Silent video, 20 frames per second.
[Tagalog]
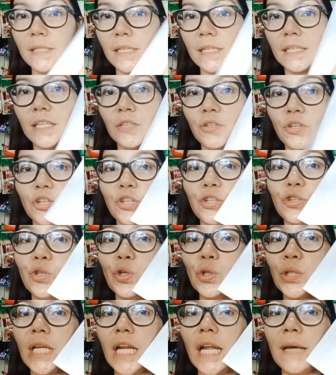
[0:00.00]
nandito yung
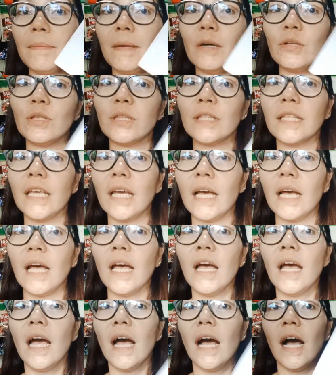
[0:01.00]
total amount niya
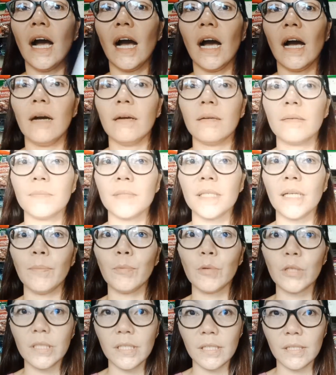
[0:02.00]
um, sa
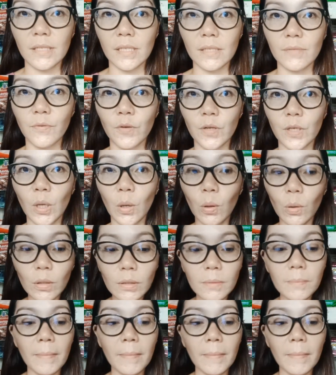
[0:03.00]
purchases for the whole